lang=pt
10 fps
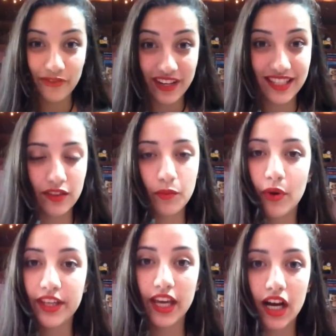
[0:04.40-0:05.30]
tô fazendo,
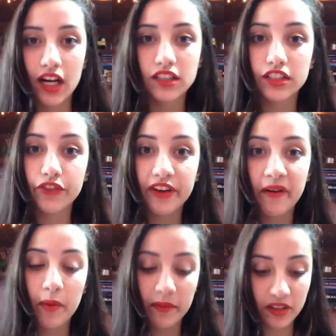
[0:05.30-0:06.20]
porque antes eu
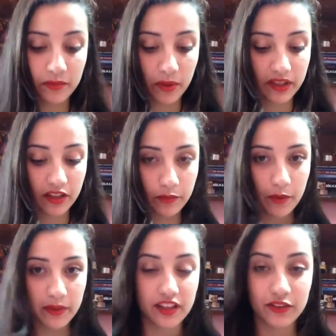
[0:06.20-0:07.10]
ficava prometendo, prometendo,
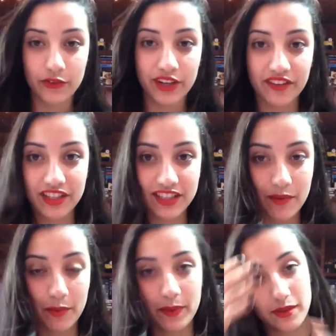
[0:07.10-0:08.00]
prometendo e nunca fazia
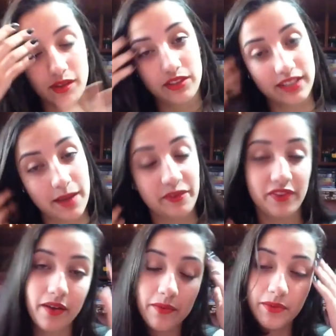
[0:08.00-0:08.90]
pro pessoal do Snap que
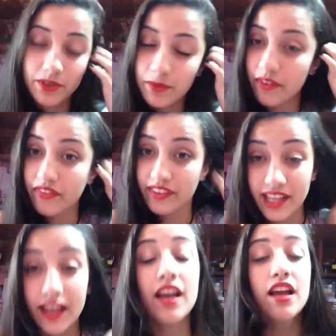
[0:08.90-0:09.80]
ficava me pedindo pra
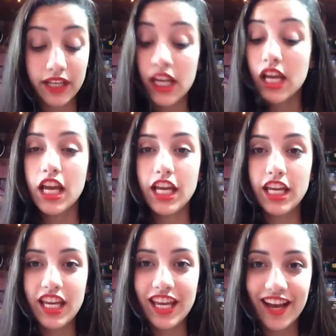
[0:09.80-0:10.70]
fazer, né?
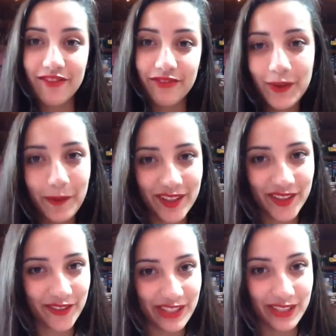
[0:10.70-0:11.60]
E finalmente eu
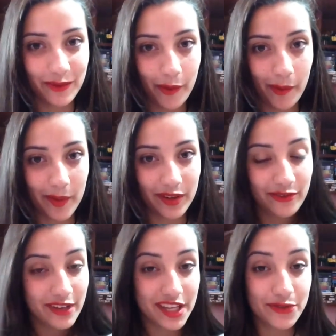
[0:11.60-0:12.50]
tô fazendo o meu primeiro
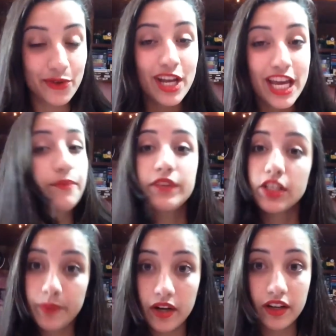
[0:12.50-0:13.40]
vídeo.
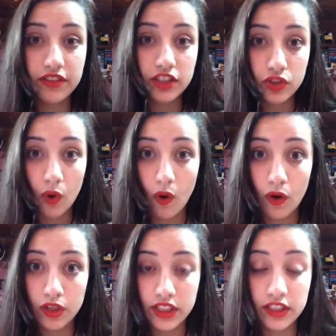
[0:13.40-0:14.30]
Espero que vocês
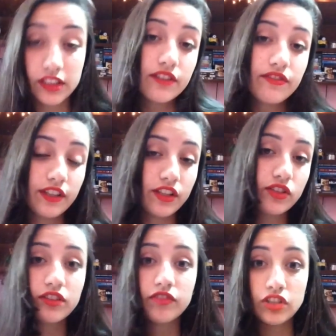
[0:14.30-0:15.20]
gostem desse
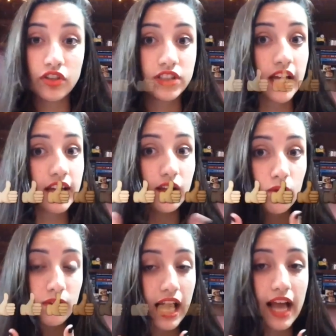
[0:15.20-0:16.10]
vídeo, se vocês gostarem dá
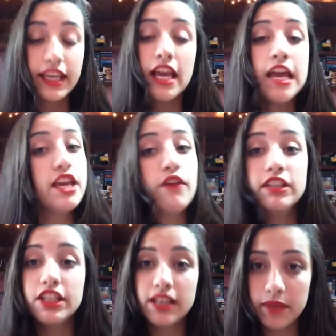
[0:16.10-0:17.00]
um like. E eu vou
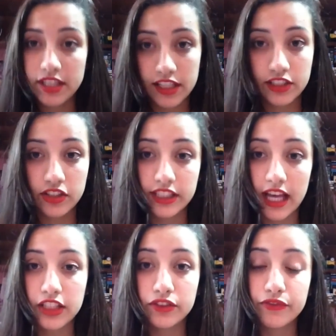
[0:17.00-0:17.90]
deixar minhas redes
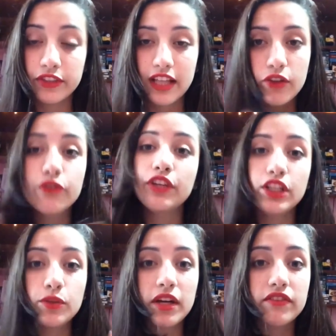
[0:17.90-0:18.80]
sociais no final do
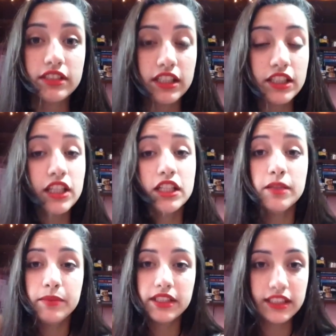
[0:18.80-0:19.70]
vídeo pra vocês
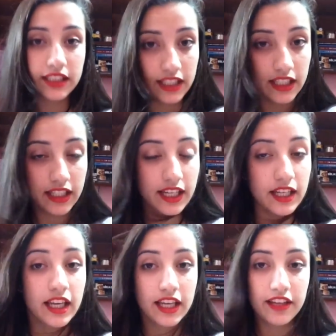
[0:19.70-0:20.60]
me
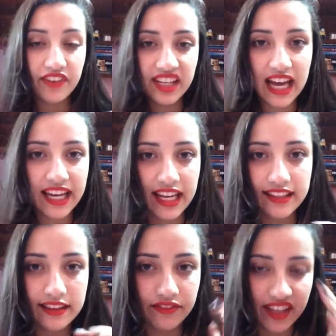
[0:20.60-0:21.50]
seguirem e ficarem,
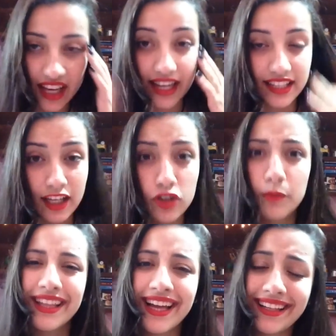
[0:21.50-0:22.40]
ficarem atentos,
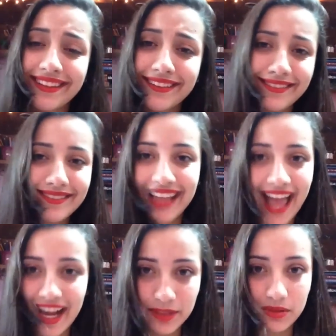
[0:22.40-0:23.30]
me darem
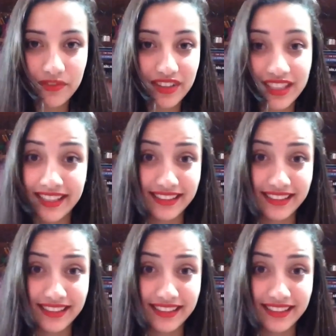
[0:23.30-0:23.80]
tags pra me fazer,